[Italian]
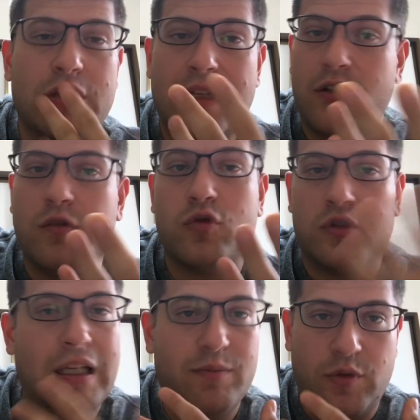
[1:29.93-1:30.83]
non ho, avuto
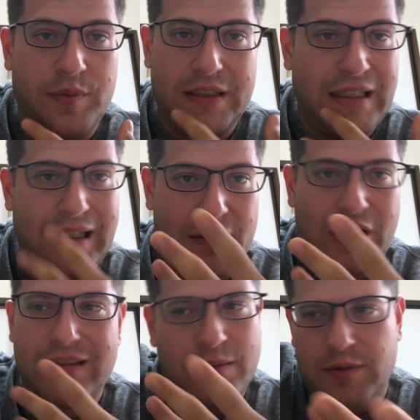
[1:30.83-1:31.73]
tempo materiale,
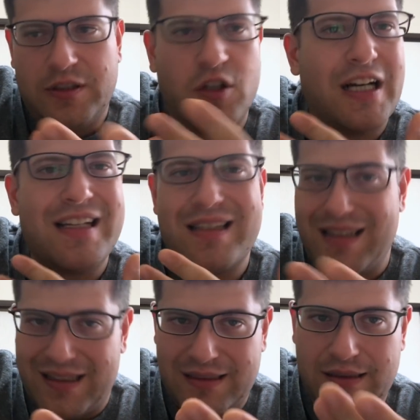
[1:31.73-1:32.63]
non è tempo di
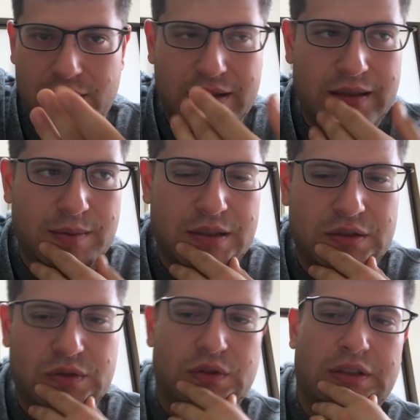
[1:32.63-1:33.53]
organizzarti con altre
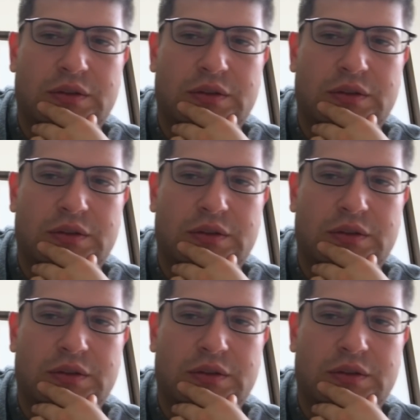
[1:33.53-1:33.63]
persone,